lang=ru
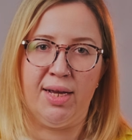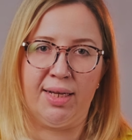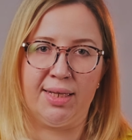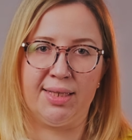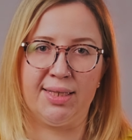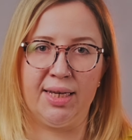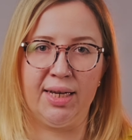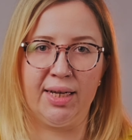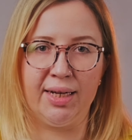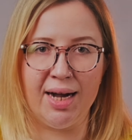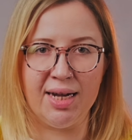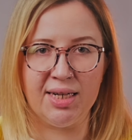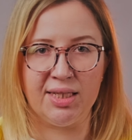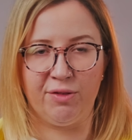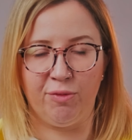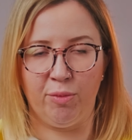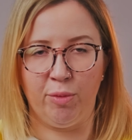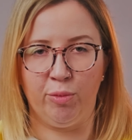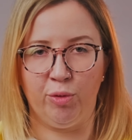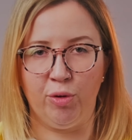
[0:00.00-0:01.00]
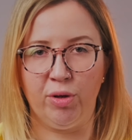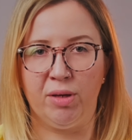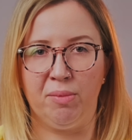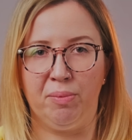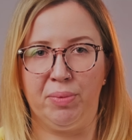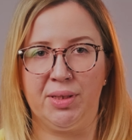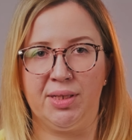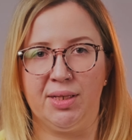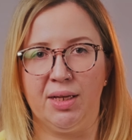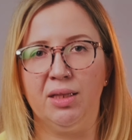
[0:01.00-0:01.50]
за лекарствами
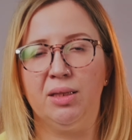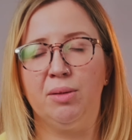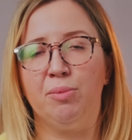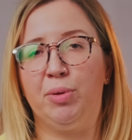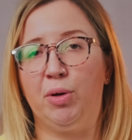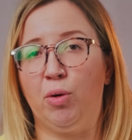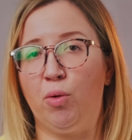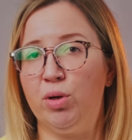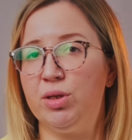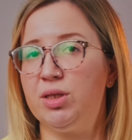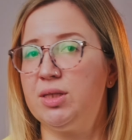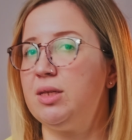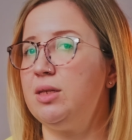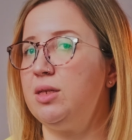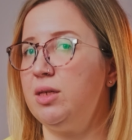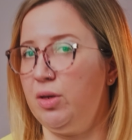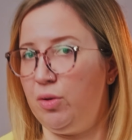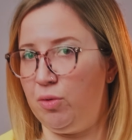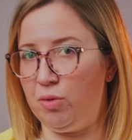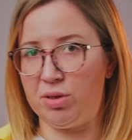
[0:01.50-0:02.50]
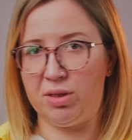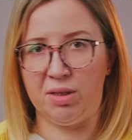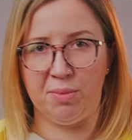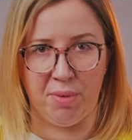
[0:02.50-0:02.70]
многим пациентам приходится серьезно